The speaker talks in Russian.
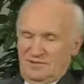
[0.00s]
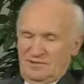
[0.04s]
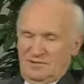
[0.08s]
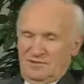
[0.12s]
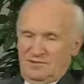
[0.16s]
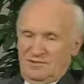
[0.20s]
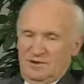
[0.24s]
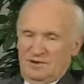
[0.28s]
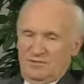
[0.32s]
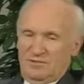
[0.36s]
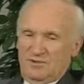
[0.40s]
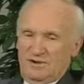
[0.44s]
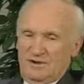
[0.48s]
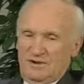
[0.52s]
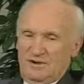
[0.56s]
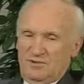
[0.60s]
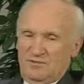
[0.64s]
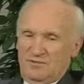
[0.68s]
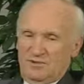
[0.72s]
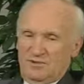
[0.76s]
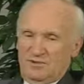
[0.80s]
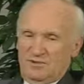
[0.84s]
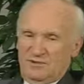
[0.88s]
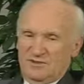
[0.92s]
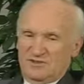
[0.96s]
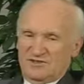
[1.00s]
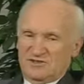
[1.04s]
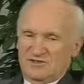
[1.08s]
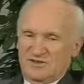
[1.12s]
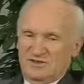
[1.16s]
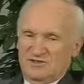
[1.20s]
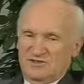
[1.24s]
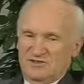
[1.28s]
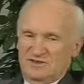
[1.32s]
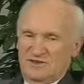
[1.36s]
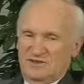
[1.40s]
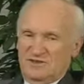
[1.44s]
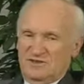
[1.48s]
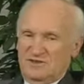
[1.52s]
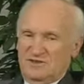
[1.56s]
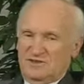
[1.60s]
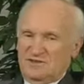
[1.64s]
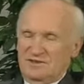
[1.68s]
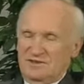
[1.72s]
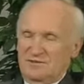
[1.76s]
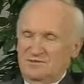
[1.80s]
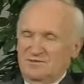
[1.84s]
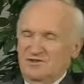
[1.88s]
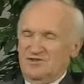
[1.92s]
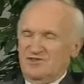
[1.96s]
Проблема происхождения
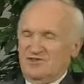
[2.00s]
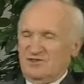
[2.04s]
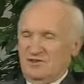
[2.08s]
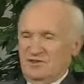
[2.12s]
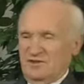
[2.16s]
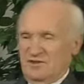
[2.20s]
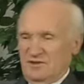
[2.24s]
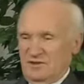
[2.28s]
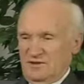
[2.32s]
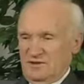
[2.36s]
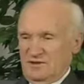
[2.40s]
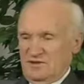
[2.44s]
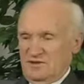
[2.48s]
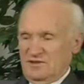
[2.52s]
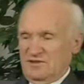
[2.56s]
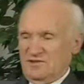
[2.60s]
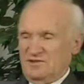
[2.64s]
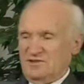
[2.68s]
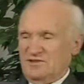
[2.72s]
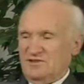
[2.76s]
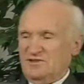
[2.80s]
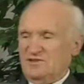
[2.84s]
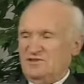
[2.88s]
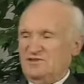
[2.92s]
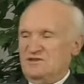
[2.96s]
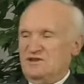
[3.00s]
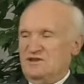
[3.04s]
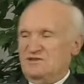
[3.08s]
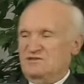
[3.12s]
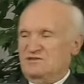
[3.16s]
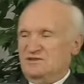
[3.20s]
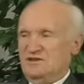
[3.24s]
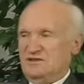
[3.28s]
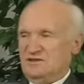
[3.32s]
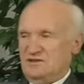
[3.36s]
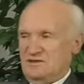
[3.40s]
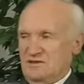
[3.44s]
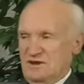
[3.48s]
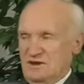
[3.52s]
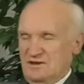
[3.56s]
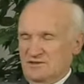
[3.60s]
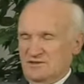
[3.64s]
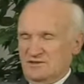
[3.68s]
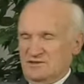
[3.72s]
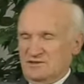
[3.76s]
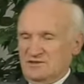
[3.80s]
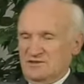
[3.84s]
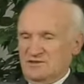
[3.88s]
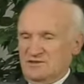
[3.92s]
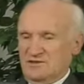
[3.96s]
там и человека, и тех же
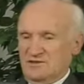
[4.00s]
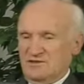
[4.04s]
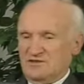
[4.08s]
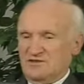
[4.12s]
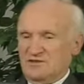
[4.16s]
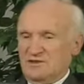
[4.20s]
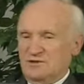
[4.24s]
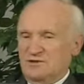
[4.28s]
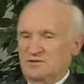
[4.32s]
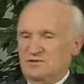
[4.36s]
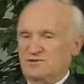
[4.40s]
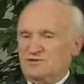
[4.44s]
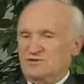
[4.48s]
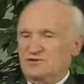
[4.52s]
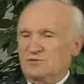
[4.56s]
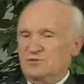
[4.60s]
неандертальцев остается